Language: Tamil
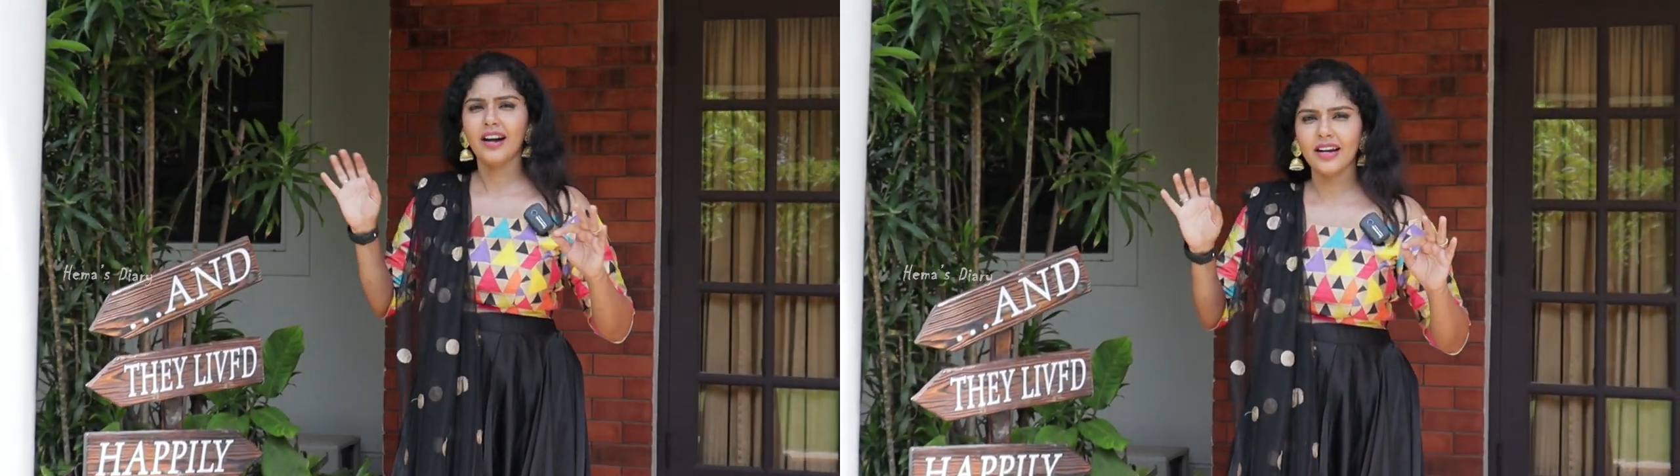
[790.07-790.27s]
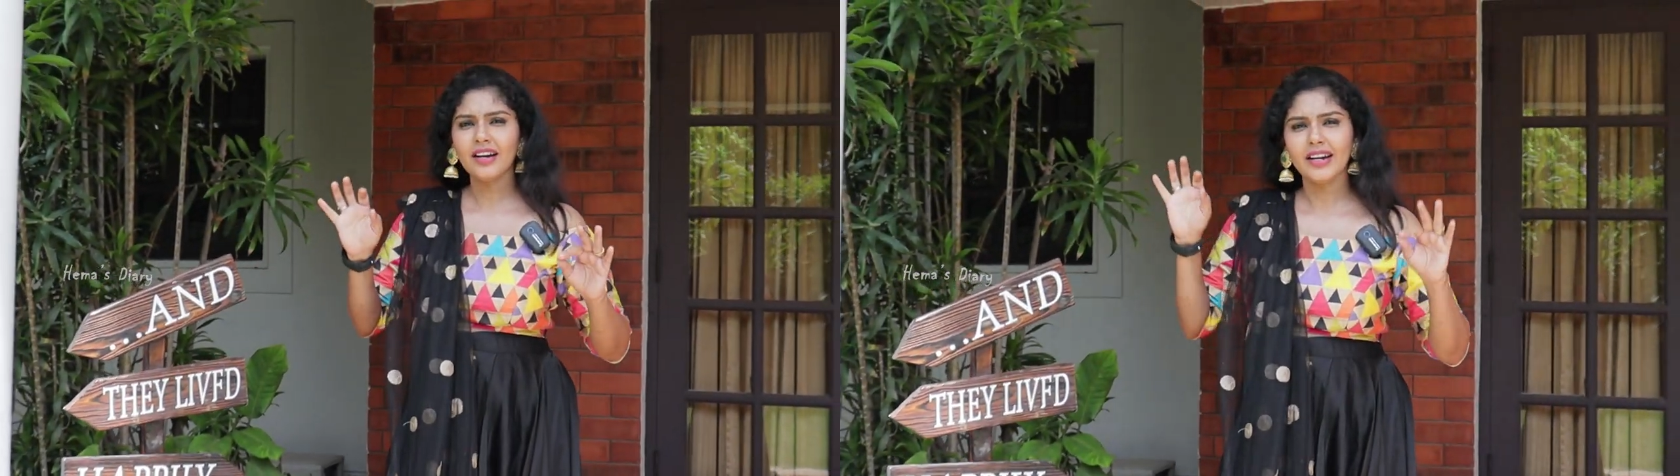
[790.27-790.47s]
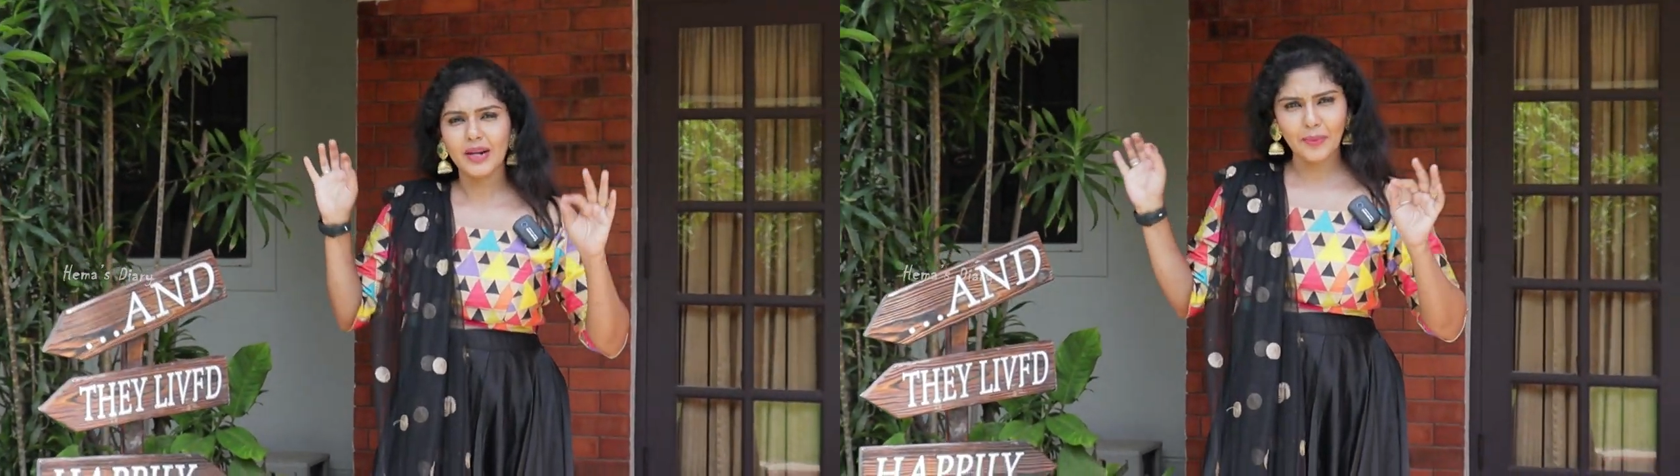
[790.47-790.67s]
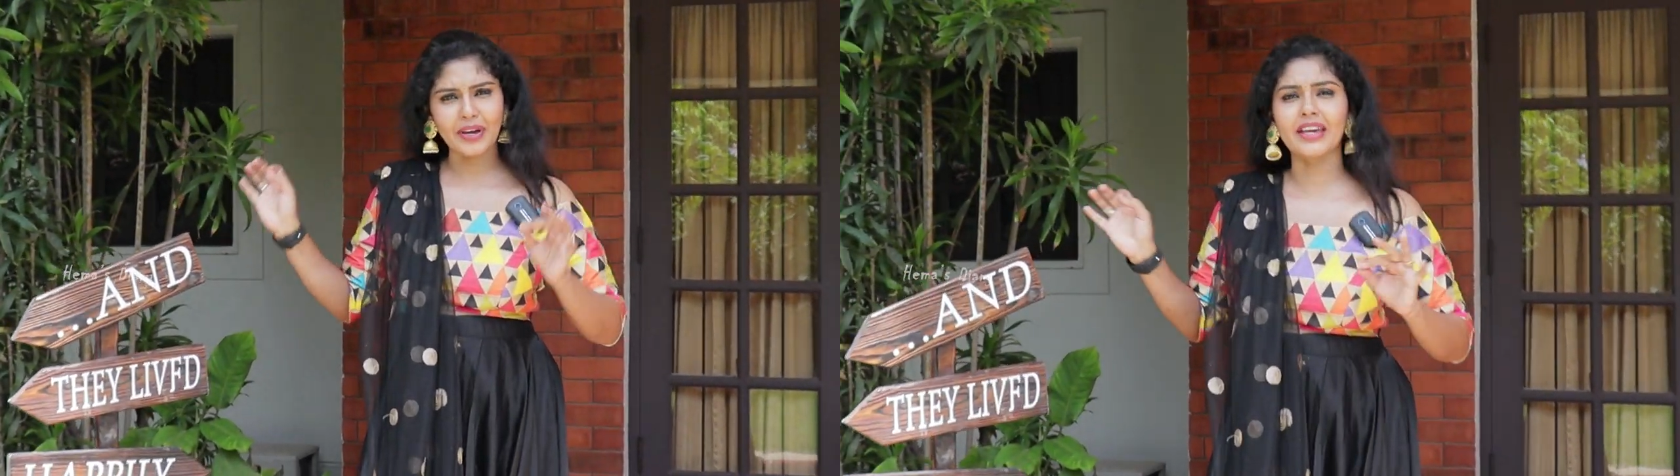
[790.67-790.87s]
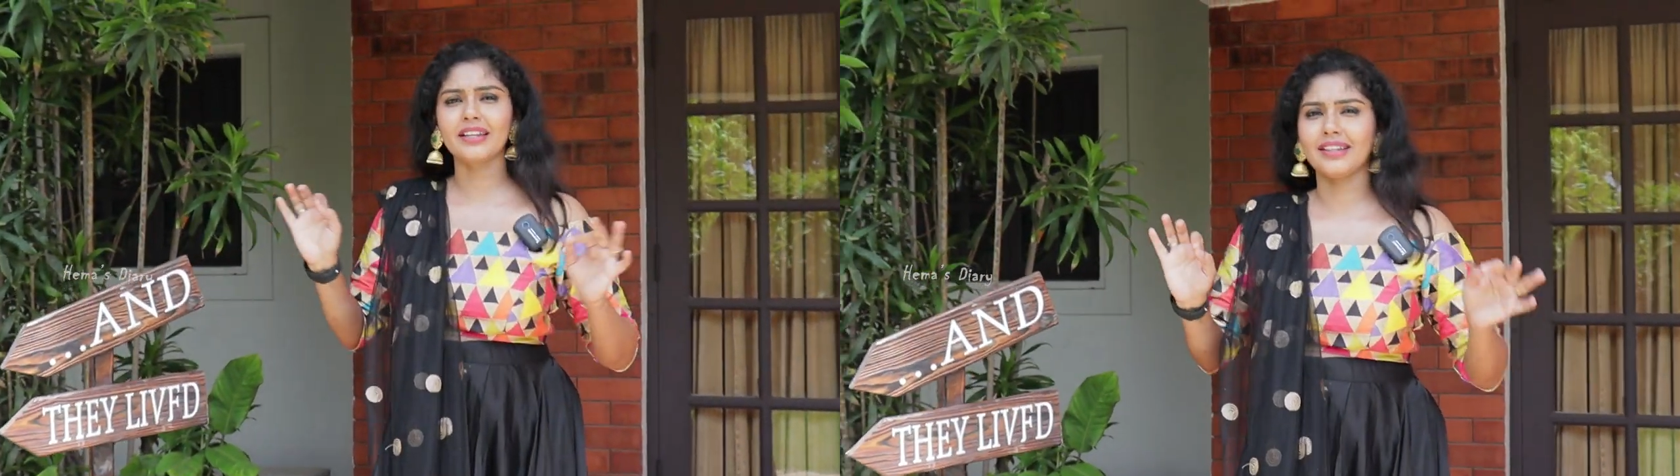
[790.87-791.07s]
ஆனால்
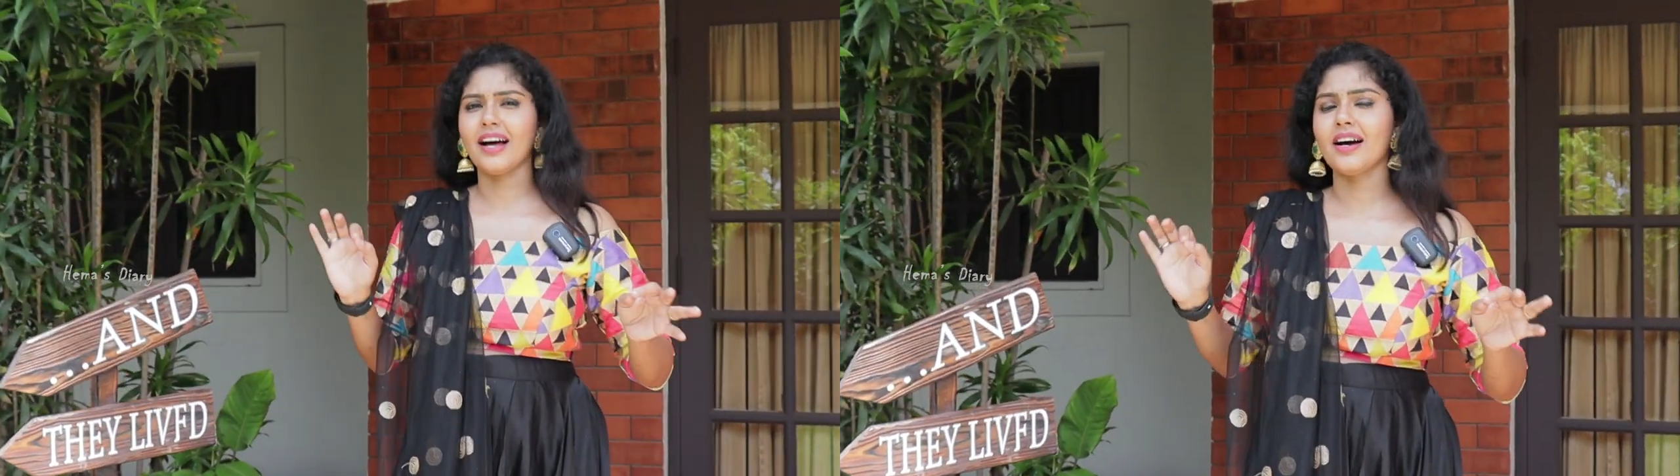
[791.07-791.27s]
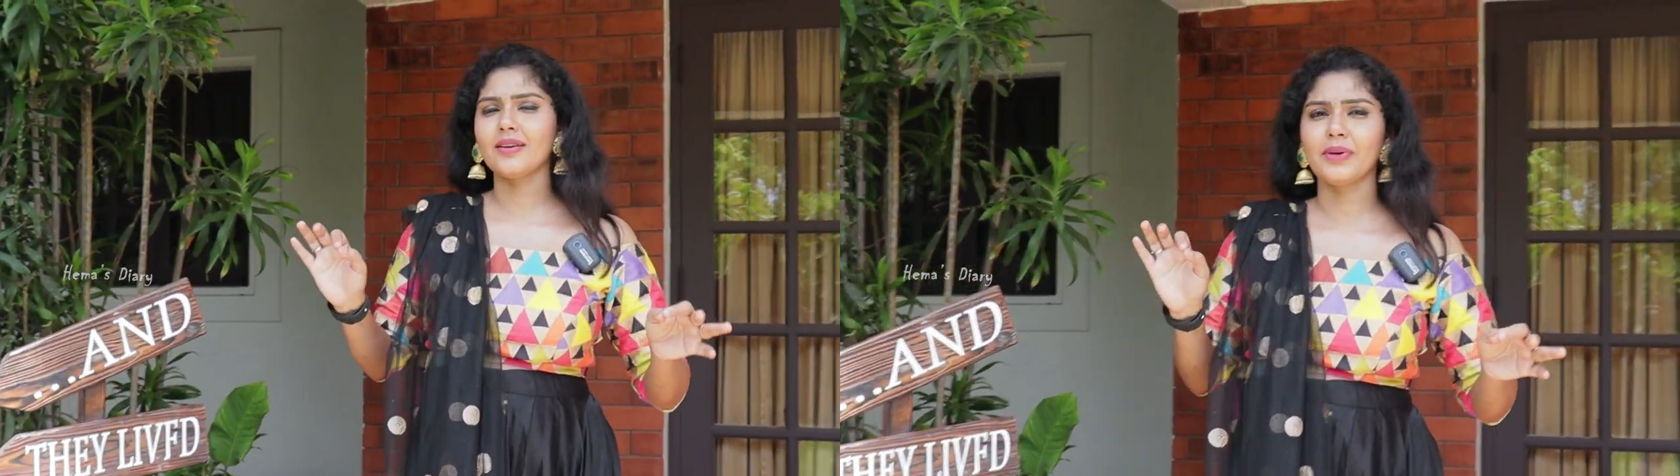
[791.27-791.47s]
நம்ம இங்கே இதை தான்